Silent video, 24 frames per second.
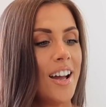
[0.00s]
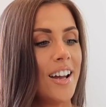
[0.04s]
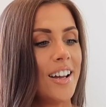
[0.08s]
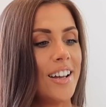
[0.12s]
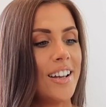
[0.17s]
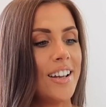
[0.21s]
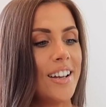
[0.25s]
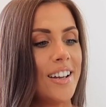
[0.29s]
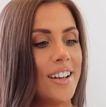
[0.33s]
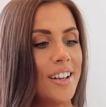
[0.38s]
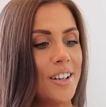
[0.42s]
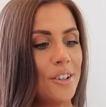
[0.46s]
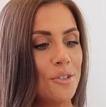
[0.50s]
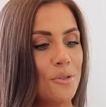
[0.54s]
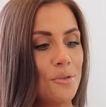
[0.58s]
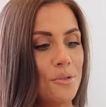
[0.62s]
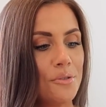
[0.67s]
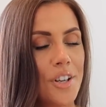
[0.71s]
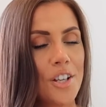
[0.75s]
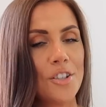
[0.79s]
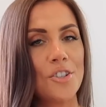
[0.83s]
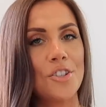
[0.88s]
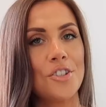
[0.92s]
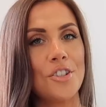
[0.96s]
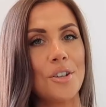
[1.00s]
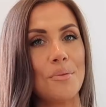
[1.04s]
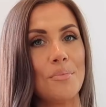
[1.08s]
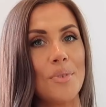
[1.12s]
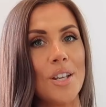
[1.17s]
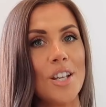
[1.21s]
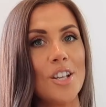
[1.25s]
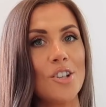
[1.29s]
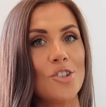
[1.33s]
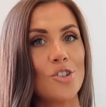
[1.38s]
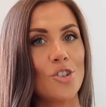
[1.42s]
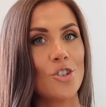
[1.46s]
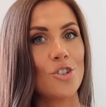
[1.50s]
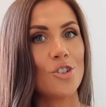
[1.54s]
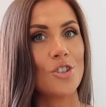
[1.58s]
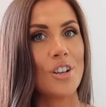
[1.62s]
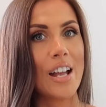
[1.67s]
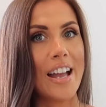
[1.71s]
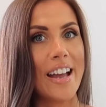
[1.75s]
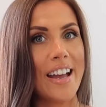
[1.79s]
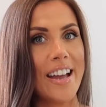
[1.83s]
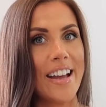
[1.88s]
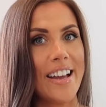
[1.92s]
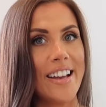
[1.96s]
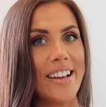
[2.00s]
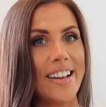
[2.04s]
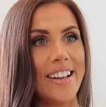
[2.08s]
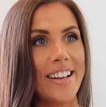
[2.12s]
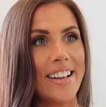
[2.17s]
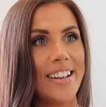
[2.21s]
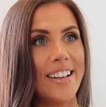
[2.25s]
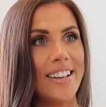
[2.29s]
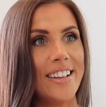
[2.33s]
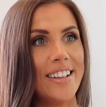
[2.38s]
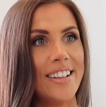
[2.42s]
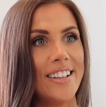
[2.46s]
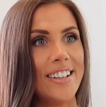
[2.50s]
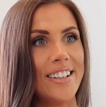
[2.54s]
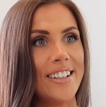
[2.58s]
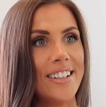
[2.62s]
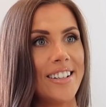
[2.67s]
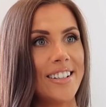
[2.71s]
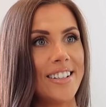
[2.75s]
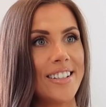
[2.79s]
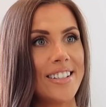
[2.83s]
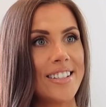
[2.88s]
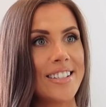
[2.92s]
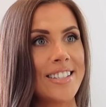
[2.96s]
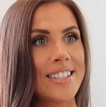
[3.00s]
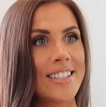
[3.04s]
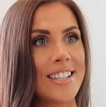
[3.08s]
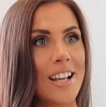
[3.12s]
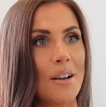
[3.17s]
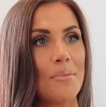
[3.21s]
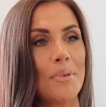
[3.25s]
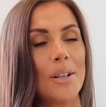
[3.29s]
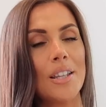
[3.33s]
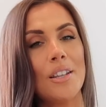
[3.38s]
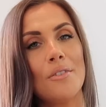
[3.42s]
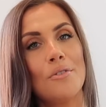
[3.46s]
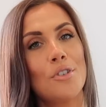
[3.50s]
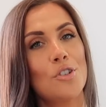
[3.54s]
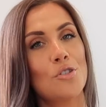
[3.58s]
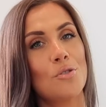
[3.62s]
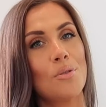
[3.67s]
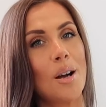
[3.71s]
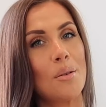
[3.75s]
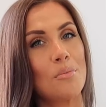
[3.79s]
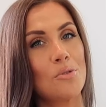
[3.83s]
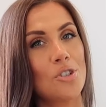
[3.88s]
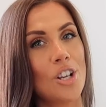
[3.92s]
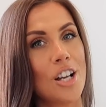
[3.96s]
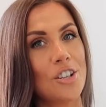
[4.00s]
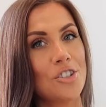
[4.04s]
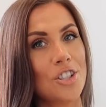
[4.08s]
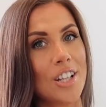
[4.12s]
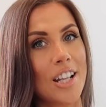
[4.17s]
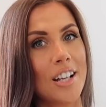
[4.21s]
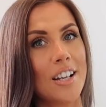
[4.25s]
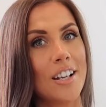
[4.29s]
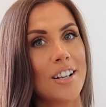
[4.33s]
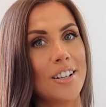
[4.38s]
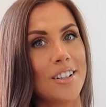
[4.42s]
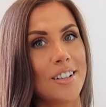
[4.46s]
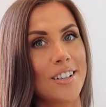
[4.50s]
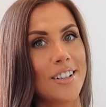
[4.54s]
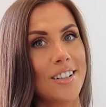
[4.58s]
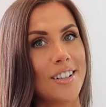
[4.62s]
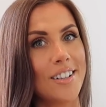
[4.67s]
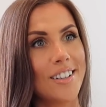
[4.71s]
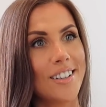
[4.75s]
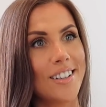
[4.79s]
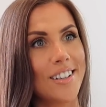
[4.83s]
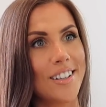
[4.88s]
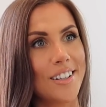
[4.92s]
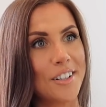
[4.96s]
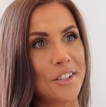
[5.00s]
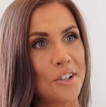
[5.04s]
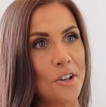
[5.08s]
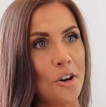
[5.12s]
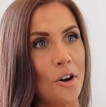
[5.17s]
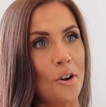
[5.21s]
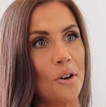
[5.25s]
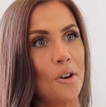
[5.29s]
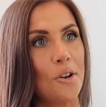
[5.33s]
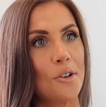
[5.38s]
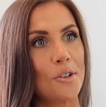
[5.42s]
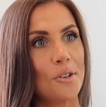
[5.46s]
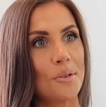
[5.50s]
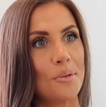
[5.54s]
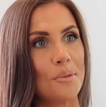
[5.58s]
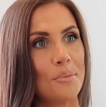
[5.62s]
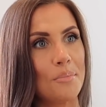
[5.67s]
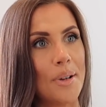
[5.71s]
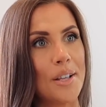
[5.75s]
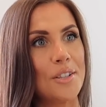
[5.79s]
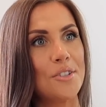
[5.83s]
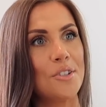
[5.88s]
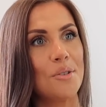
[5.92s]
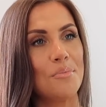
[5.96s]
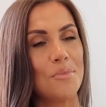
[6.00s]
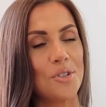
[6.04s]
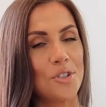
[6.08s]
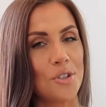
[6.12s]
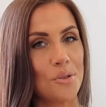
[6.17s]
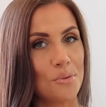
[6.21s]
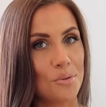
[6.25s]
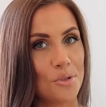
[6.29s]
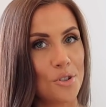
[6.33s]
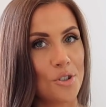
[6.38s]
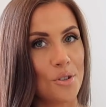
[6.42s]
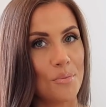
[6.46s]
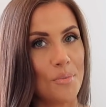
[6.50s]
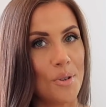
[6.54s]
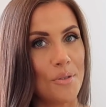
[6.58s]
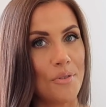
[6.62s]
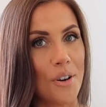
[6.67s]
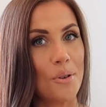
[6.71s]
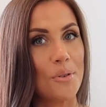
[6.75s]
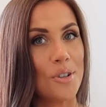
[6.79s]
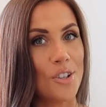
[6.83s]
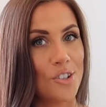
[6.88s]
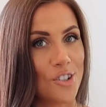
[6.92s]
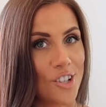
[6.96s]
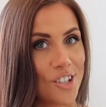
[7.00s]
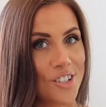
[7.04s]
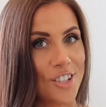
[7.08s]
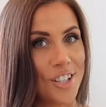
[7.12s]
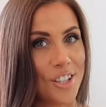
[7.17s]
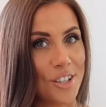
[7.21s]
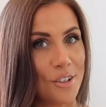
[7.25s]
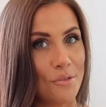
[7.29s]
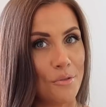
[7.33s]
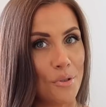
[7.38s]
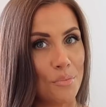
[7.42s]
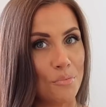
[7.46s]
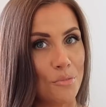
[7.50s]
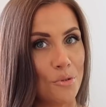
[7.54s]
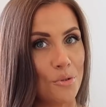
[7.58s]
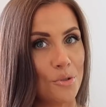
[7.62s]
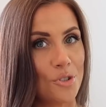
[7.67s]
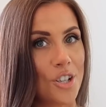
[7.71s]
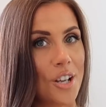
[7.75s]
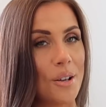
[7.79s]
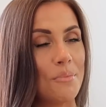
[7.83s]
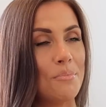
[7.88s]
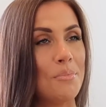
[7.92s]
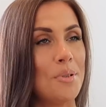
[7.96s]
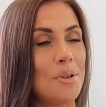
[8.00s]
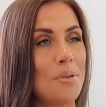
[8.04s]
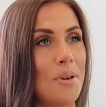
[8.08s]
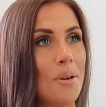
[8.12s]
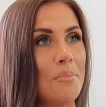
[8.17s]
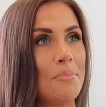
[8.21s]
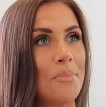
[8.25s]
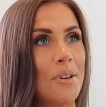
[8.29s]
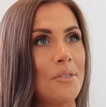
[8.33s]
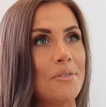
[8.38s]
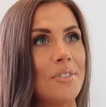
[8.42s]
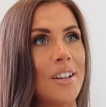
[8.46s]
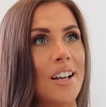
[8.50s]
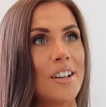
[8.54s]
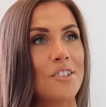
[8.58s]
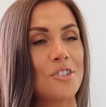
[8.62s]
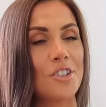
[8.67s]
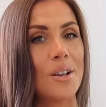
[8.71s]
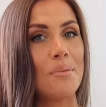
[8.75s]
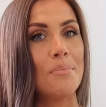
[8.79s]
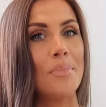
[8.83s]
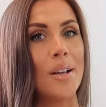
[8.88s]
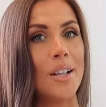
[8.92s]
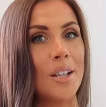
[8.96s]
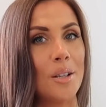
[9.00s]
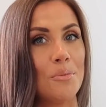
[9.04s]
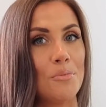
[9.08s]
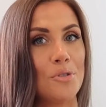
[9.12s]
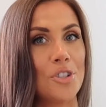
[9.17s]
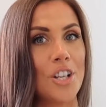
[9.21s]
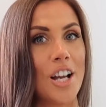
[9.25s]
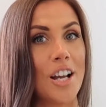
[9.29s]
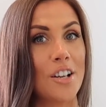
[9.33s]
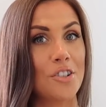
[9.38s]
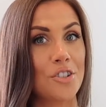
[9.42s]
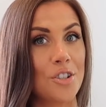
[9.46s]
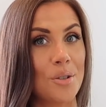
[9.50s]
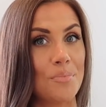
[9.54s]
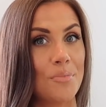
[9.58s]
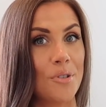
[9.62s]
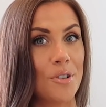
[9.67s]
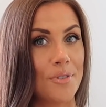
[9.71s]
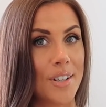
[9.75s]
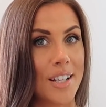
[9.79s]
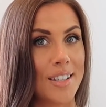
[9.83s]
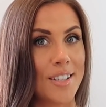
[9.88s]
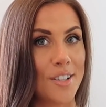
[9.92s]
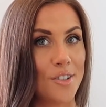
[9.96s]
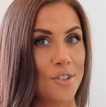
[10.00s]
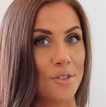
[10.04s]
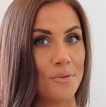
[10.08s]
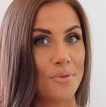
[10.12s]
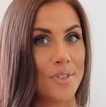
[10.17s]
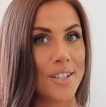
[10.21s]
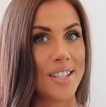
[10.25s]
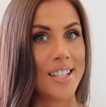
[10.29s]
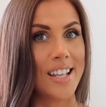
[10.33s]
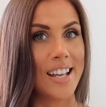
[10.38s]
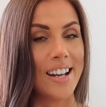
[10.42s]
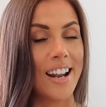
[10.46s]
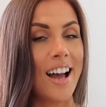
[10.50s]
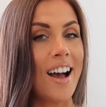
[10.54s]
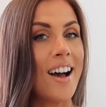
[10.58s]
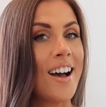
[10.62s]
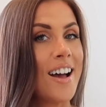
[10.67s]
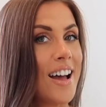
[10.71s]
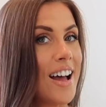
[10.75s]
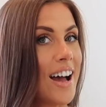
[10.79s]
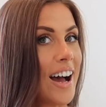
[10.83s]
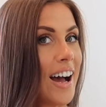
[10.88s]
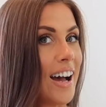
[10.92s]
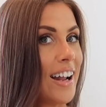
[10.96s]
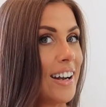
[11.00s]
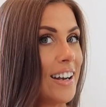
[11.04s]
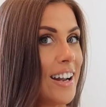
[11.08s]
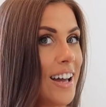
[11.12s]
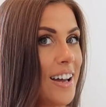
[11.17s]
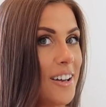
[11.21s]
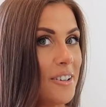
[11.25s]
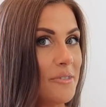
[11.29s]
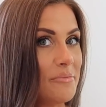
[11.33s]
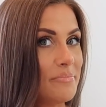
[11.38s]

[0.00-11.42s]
E, uwierzcie mi, że e, sama nie wierzyłam, że aż tak kolor będzie mi się utrzymywał i że się nie wypłuczę. Byłam pewna, że będę musiała szybko wracać do fryzjera, ale